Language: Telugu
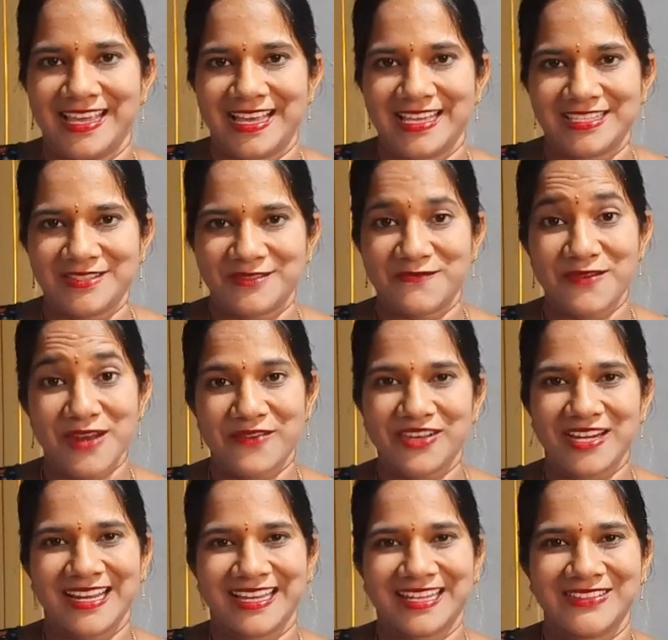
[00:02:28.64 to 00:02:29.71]
ఎస్
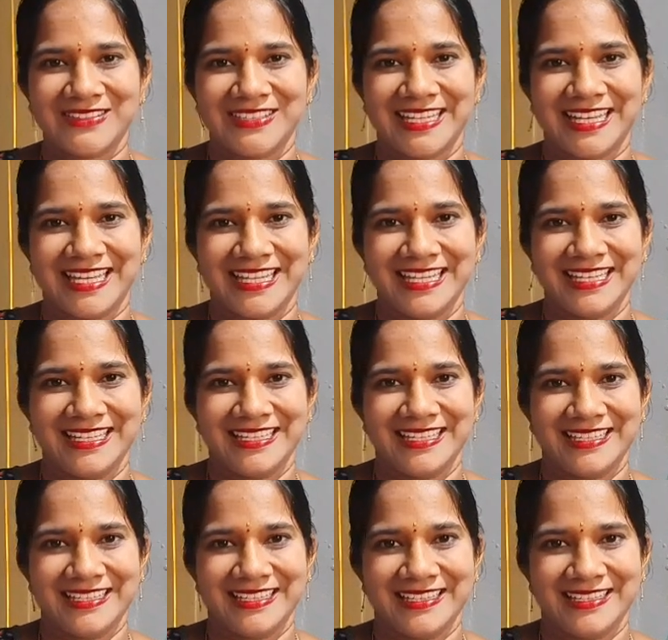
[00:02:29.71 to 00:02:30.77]
ఫ్లవర్ లక్ ఉంది కదా
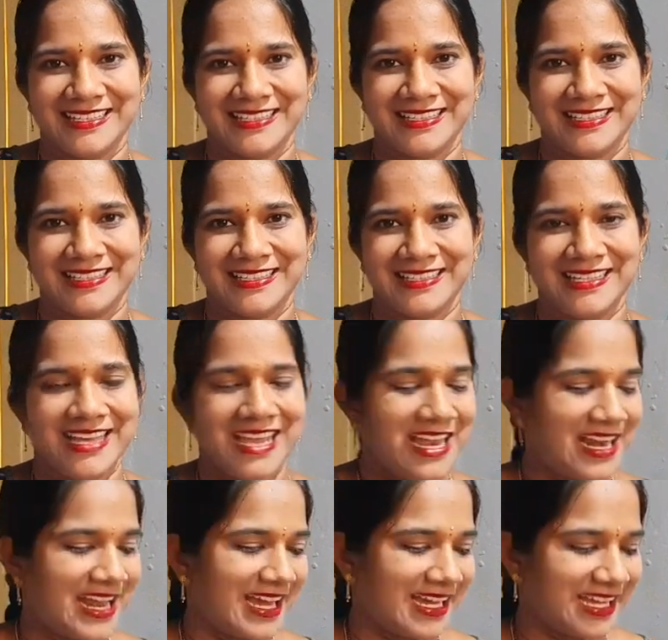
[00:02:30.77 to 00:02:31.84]

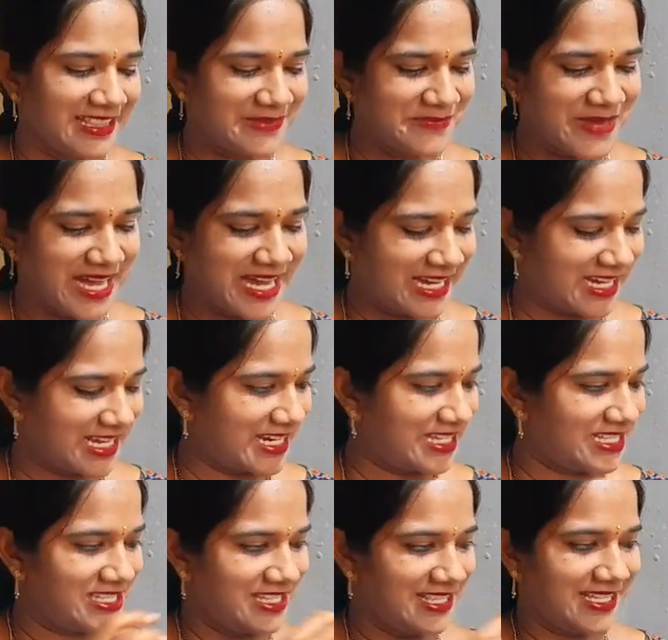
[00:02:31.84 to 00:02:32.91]
నాకైతే బాగా
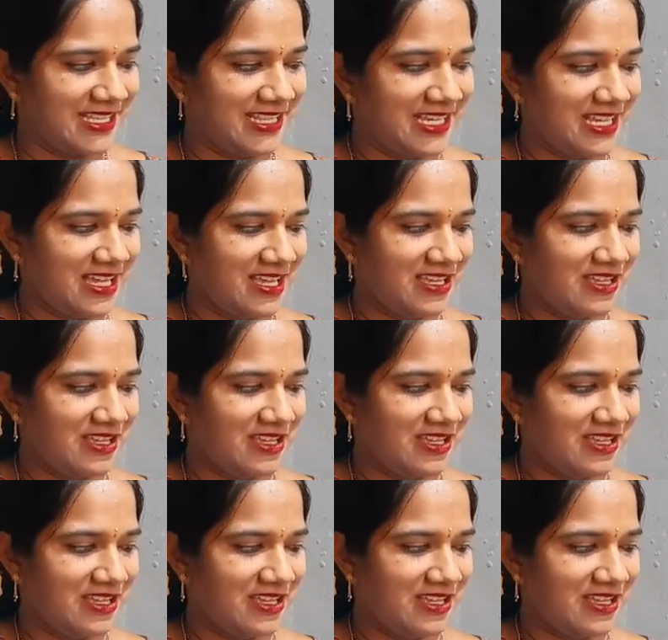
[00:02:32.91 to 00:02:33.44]
నచ్చింది ఇది